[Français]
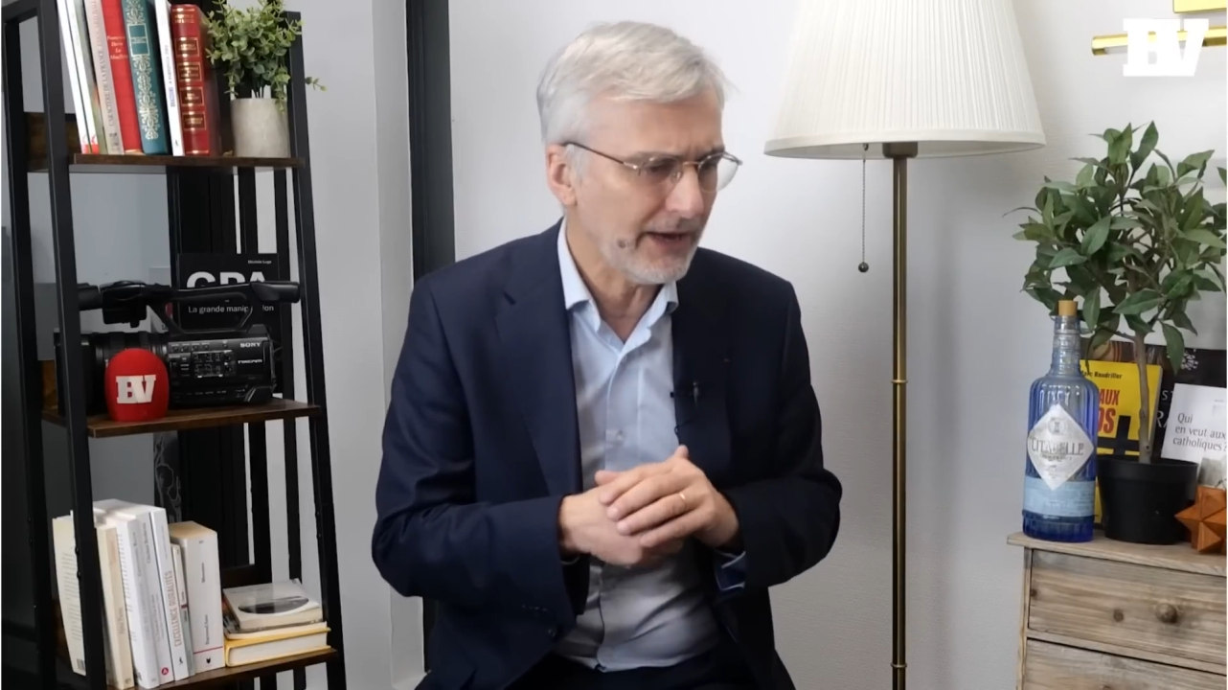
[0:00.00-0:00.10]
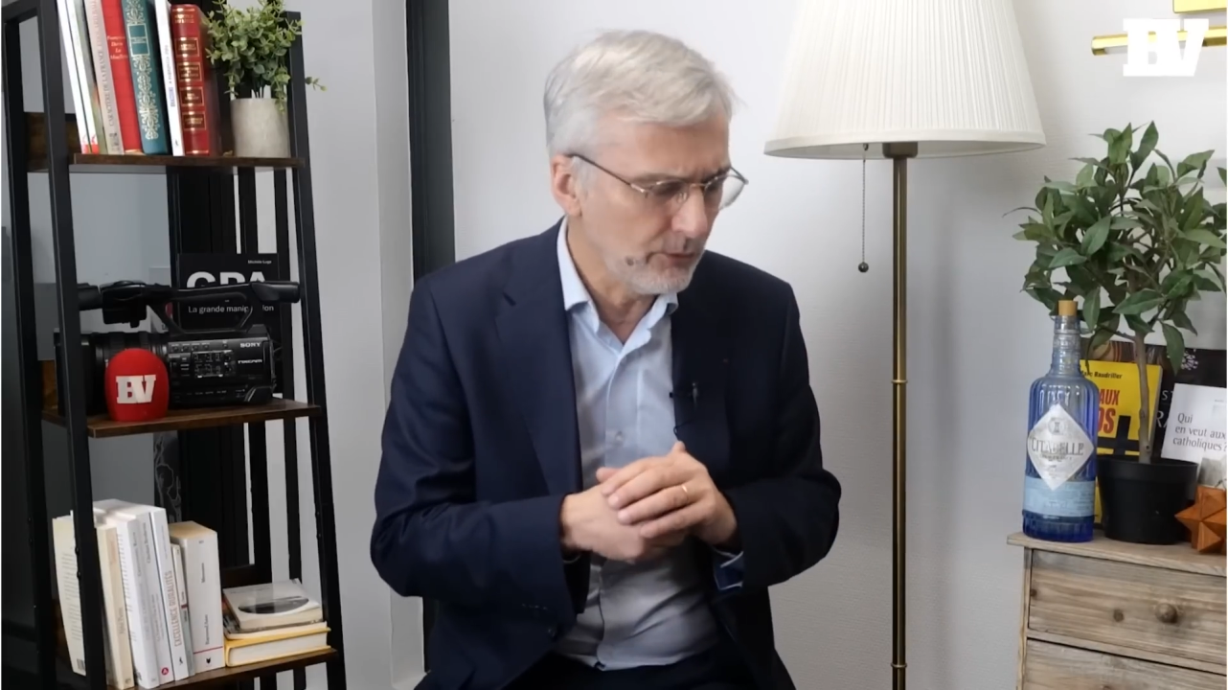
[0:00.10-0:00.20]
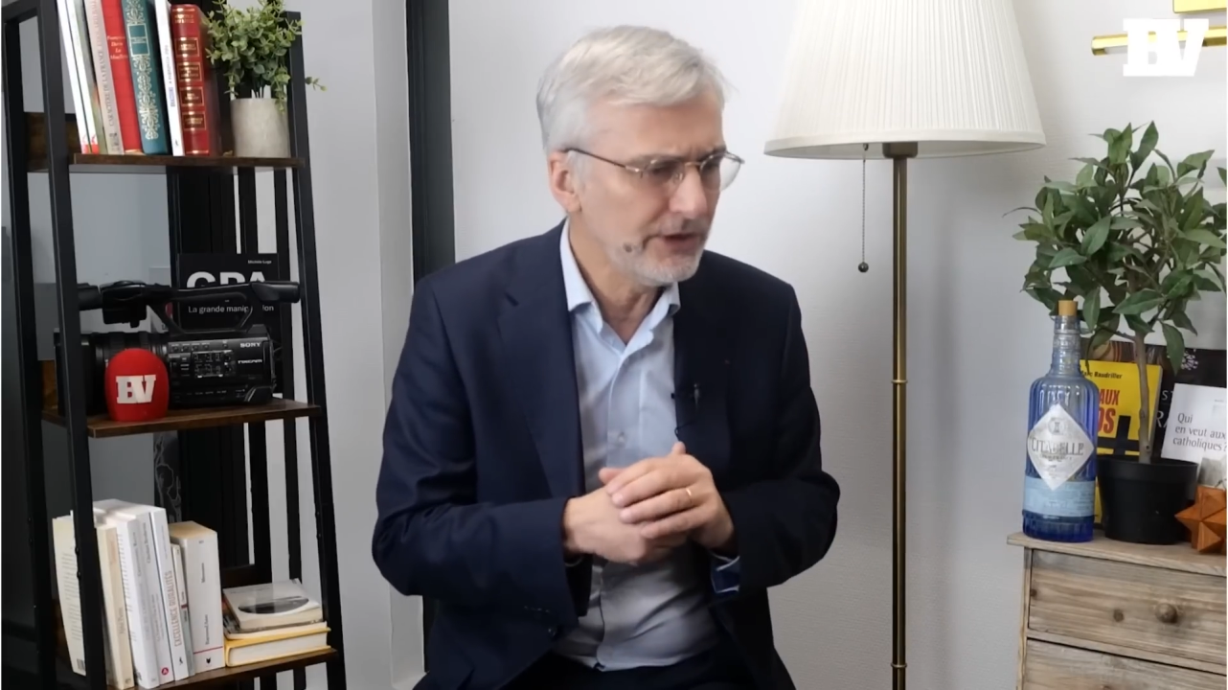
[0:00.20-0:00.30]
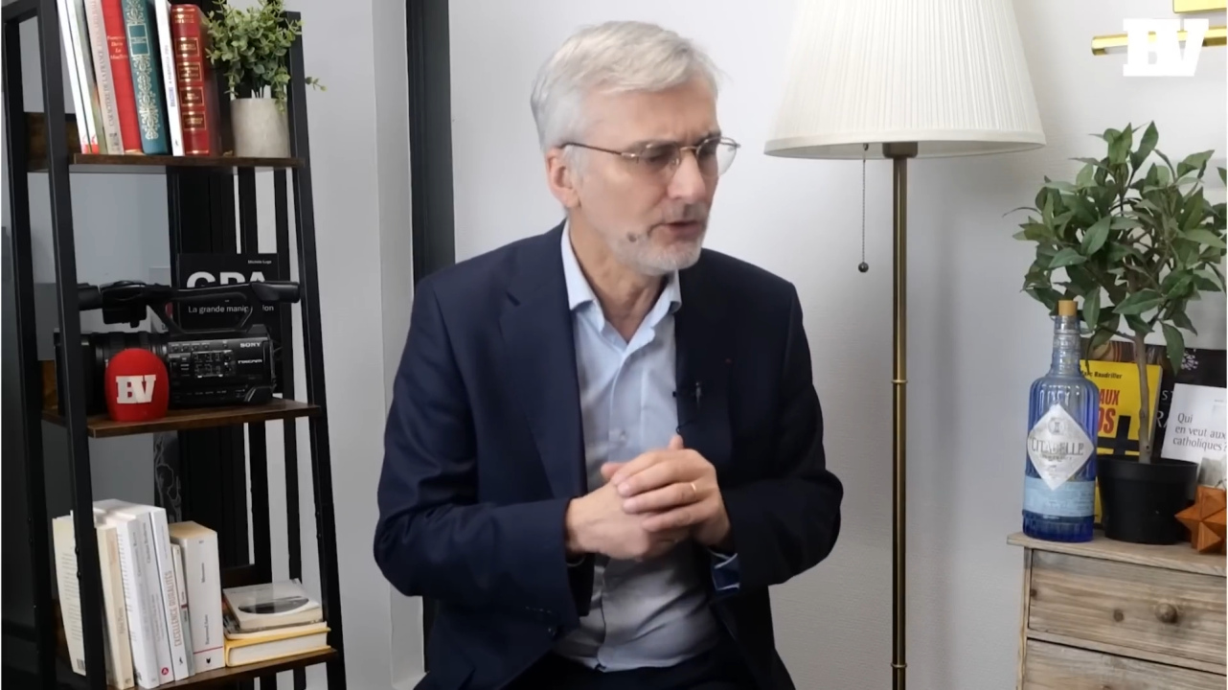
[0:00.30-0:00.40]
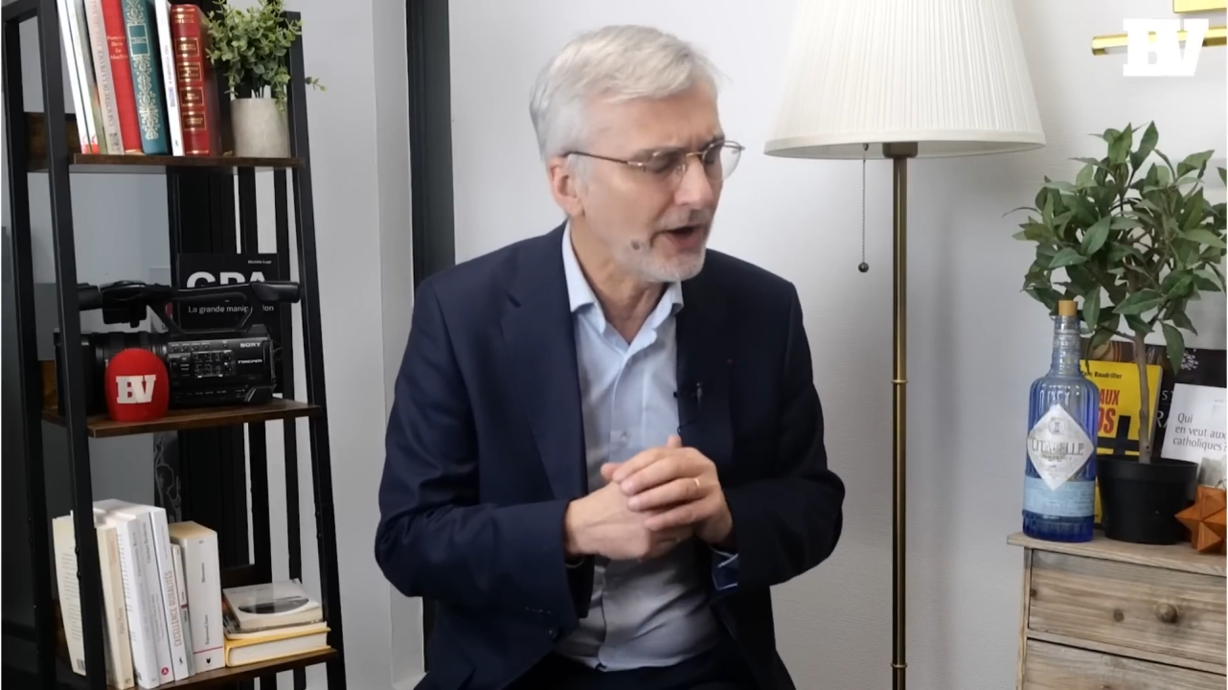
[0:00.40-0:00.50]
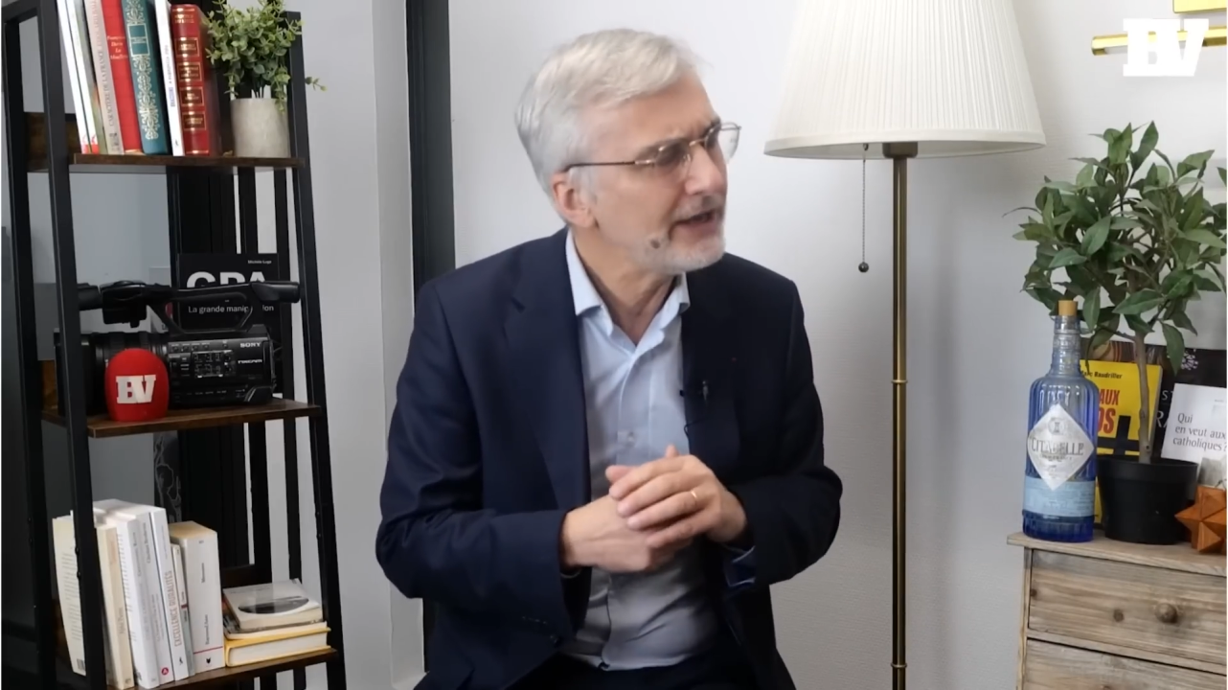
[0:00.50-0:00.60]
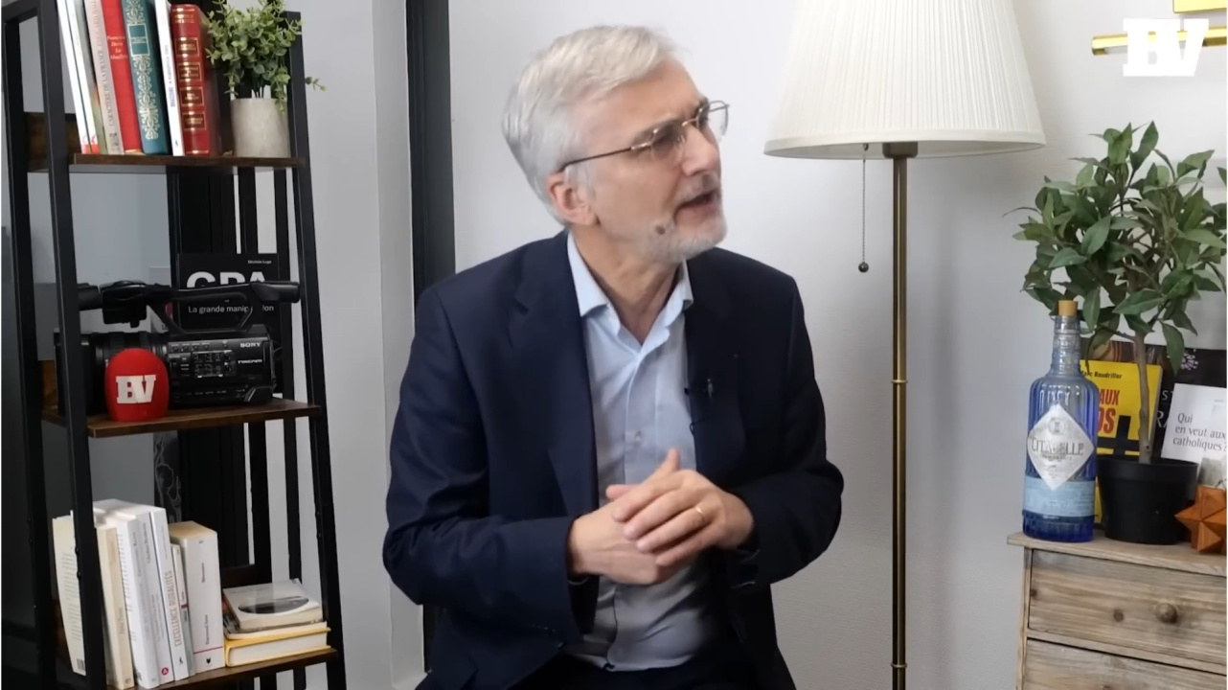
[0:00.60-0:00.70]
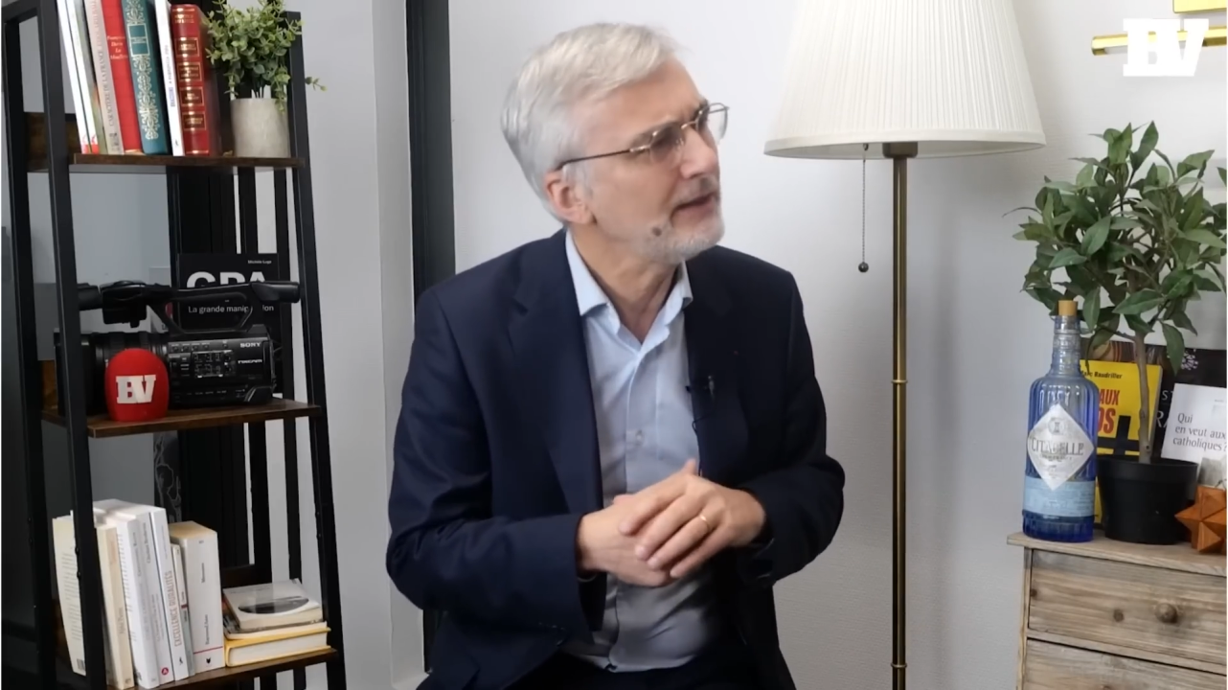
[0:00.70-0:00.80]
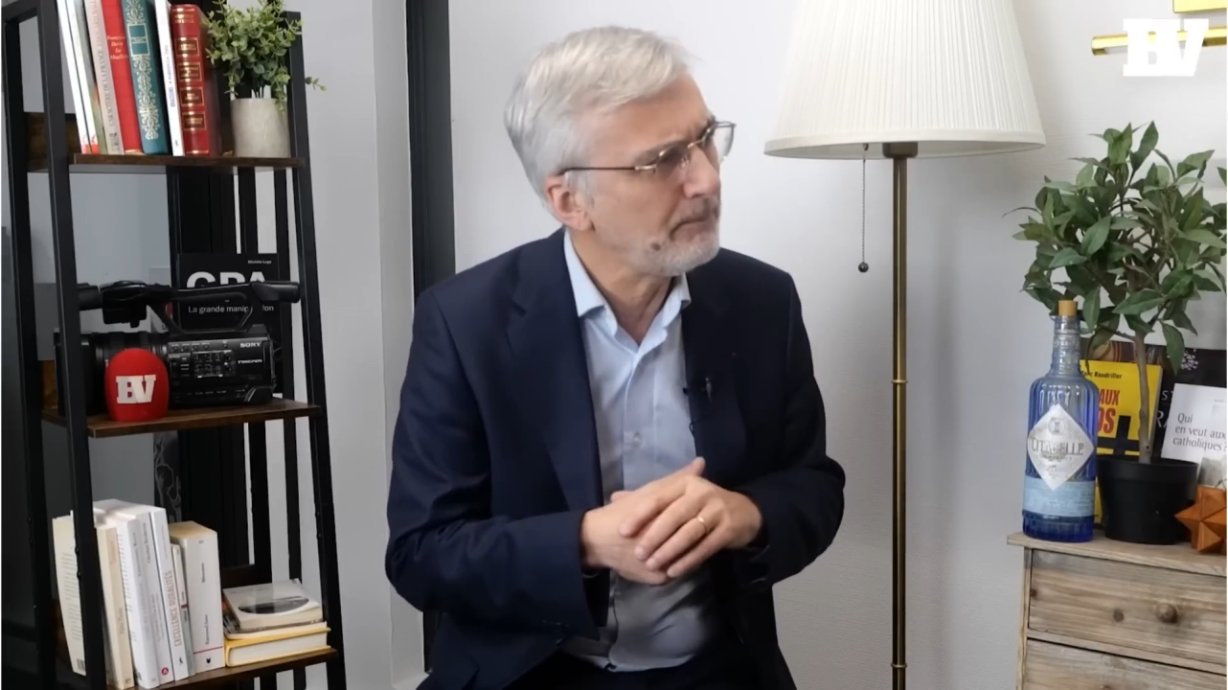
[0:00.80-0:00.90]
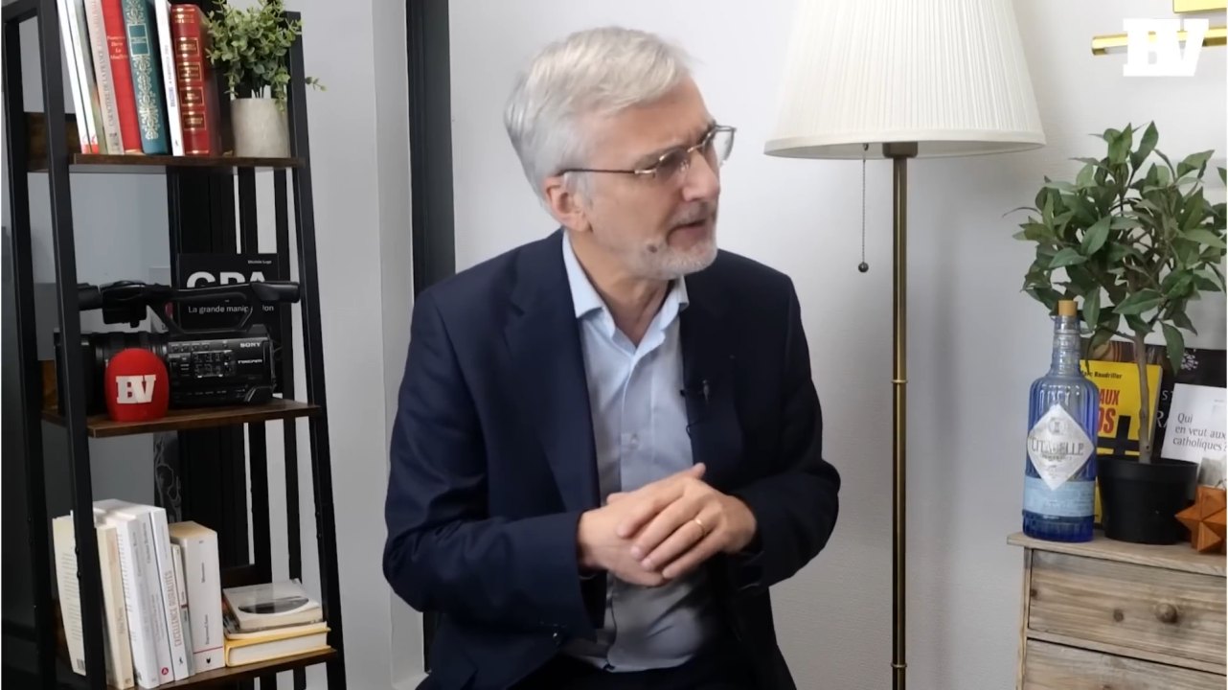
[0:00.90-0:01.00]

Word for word: oui, non, rien n'est